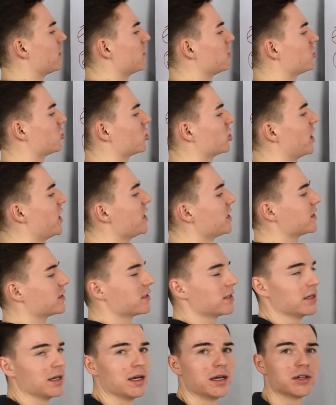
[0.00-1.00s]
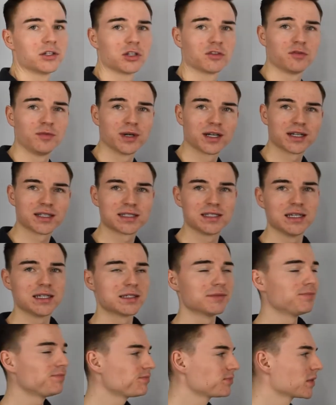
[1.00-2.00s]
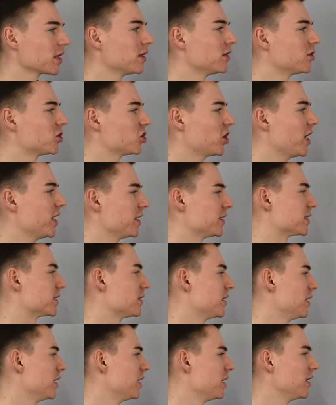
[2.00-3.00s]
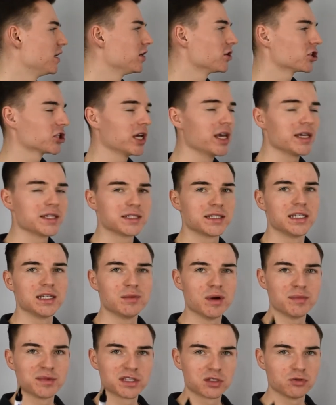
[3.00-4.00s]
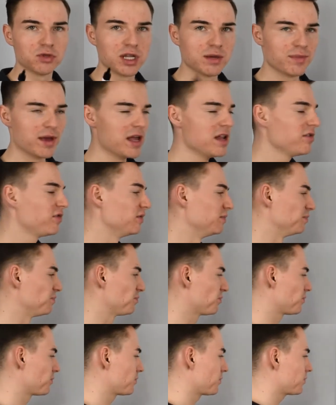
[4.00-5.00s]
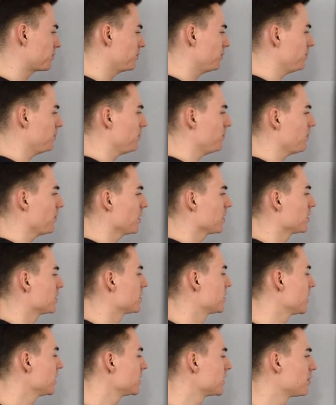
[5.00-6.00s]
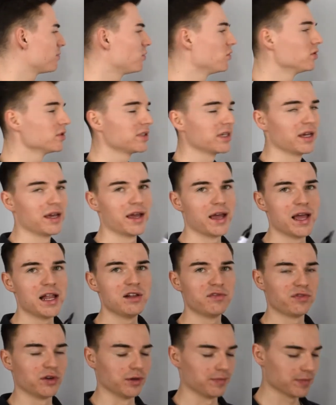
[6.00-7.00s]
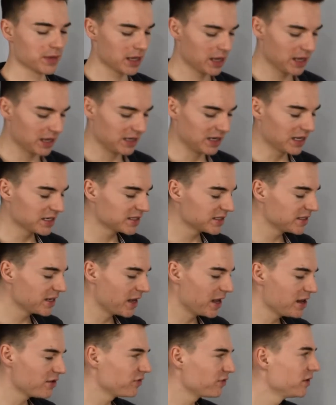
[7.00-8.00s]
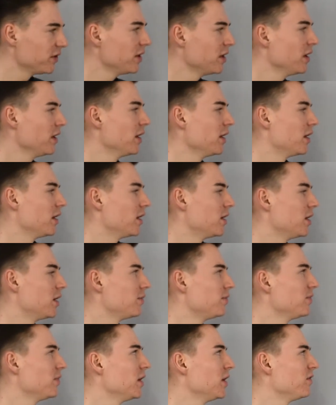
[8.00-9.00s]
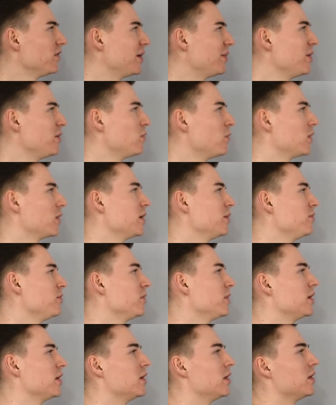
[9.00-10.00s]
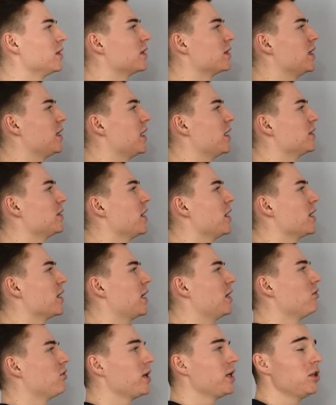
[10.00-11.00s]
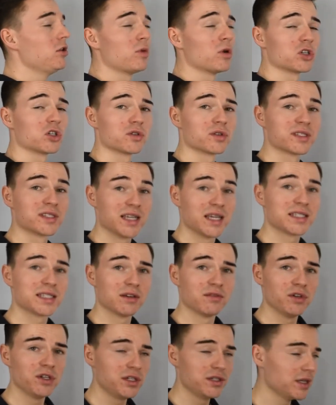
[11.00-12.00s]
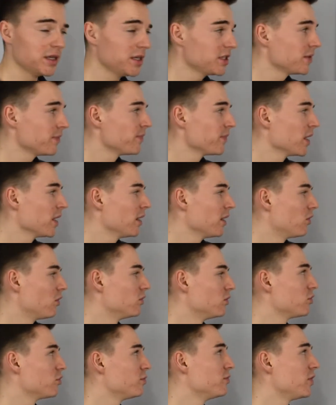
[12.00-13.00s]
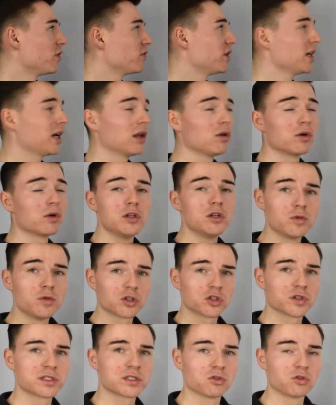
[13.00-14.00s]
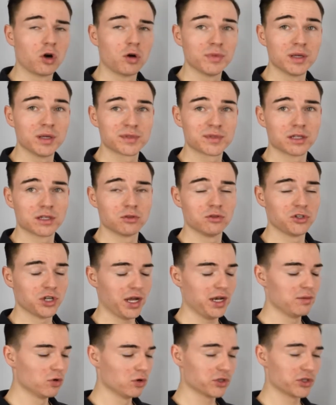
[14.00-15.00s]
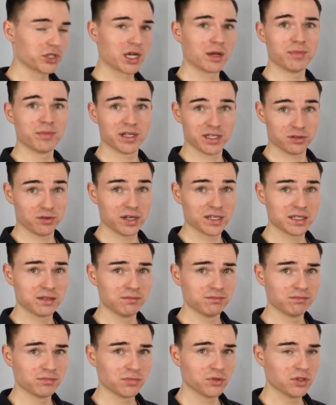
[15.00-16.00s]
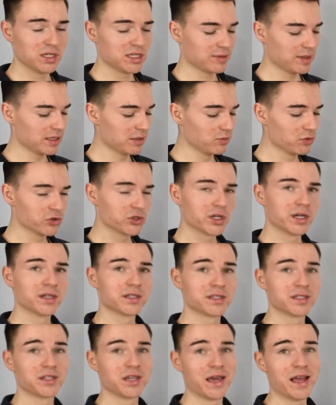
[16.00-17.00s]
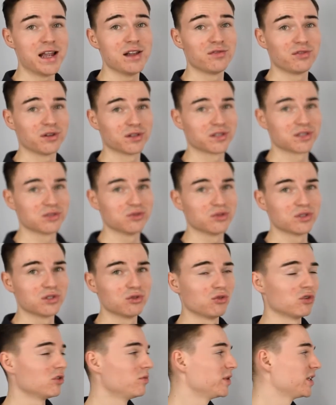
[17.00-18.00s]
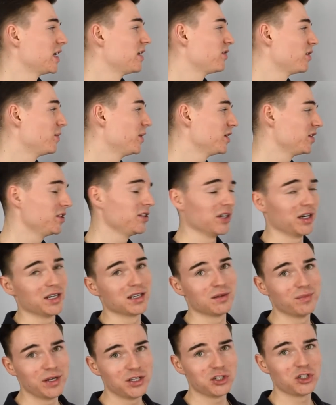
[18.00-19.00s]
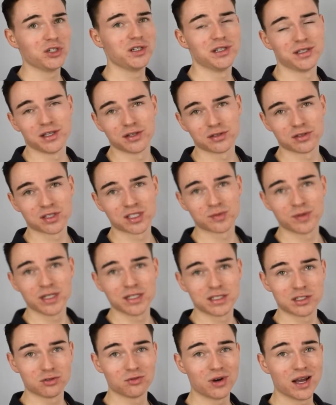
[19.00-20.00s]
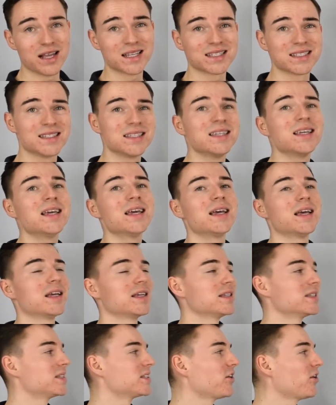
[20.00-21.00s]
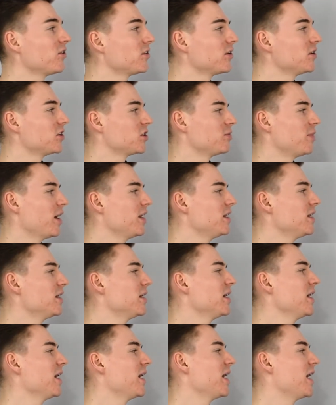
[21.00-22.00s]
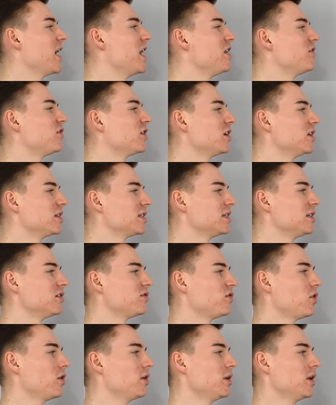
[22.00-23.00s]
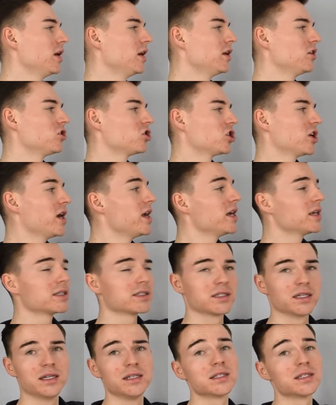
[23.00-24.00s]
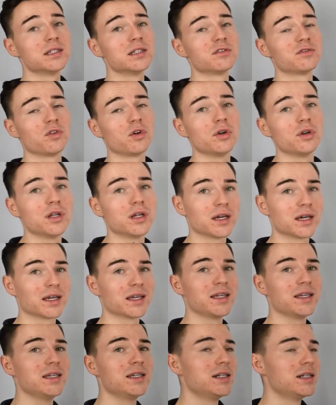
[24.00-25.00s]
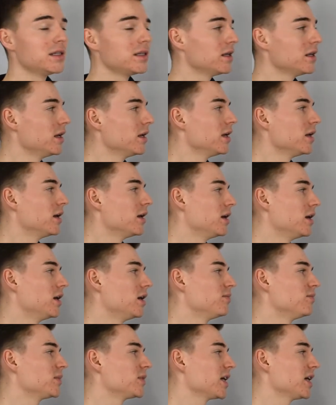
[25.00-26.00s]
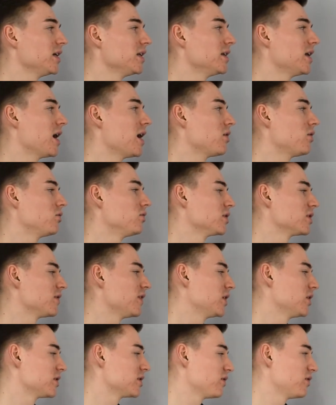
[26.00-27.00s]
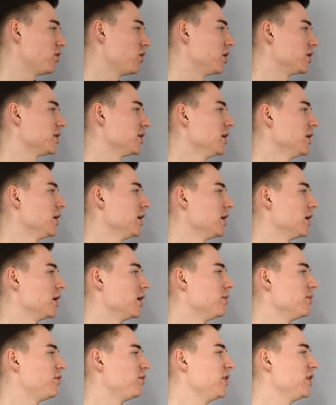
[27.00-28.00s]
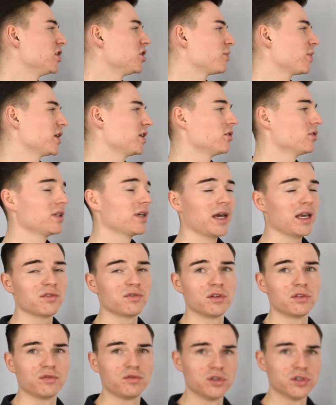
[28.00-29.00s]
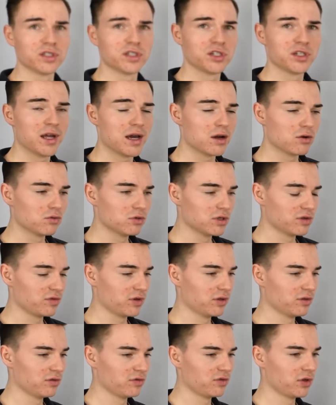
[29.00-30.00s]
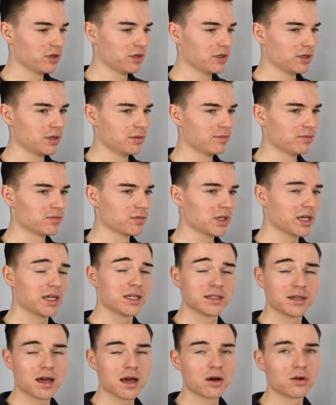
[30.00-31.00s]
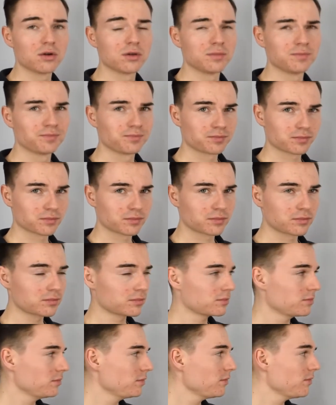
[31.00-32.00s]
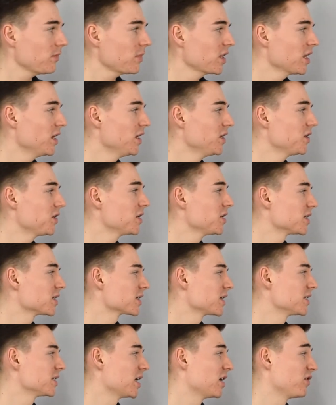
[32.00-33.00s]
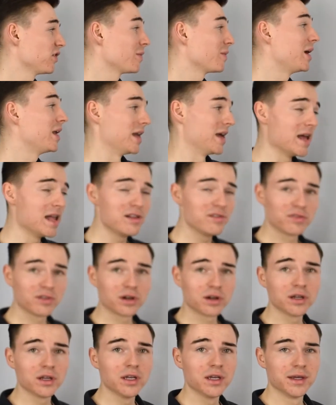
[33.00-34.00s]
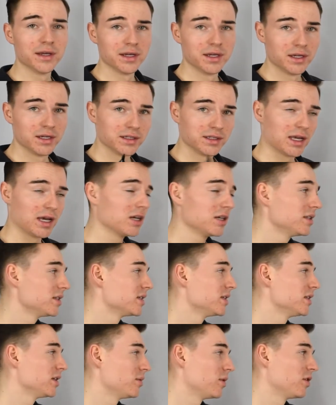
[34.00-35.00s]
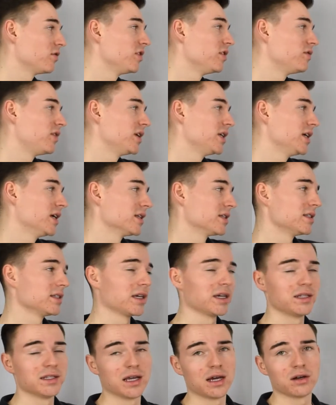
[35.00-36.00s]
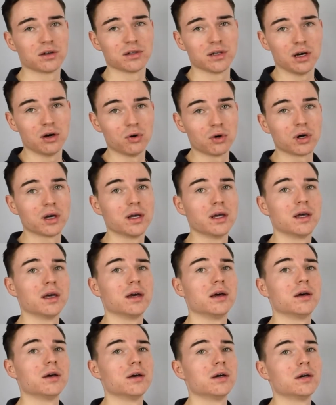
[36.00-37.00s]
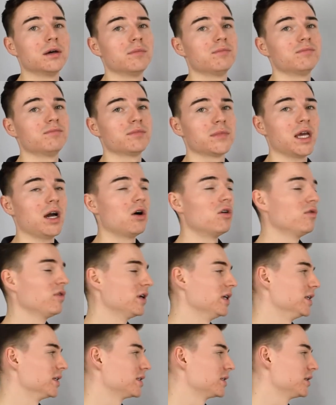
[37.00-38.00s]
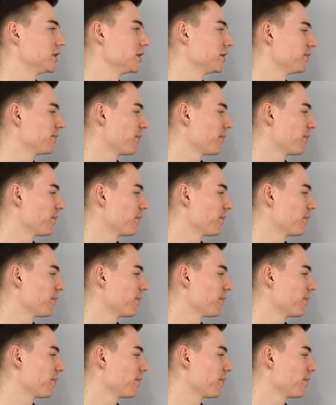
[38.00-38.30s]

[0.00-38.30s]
Shakes. Ja, ich hoffe, man kann es lesen. Shakes. Shakes, die dir beim Zunehmen helfen. Dritter Punkt, Helfer. Lass dir helfen. Ähm, wir haben eben äh, gelernt, Kalorienüberschuss sehr, sehr wichtig. Und um auf den Kalorienüberschuss zu kommen, gibt es natürlich eine Möglichkeit mehr zu essen. Die zweite Möglichkeit ist, sich Helfer zu suchen. Und mit Helfer meine ich nicht andere Menschen, die dich dazu zwingen zu essen, sondern ich meine Helfer im Sinne von Shakes, im Sinne von Riegeln, ähm, Trinknahrung und so weiter und so fort. Ähm, viele sprechen auch direkt von Flüssignahrung oder von, von ähm, Trinknahrung. Ich nenne das Ganze einfach mal Helfer. Darin sind aber auf jeden Fall die ganzen Trinknahrungen auch ähm, ja, aufgelistet.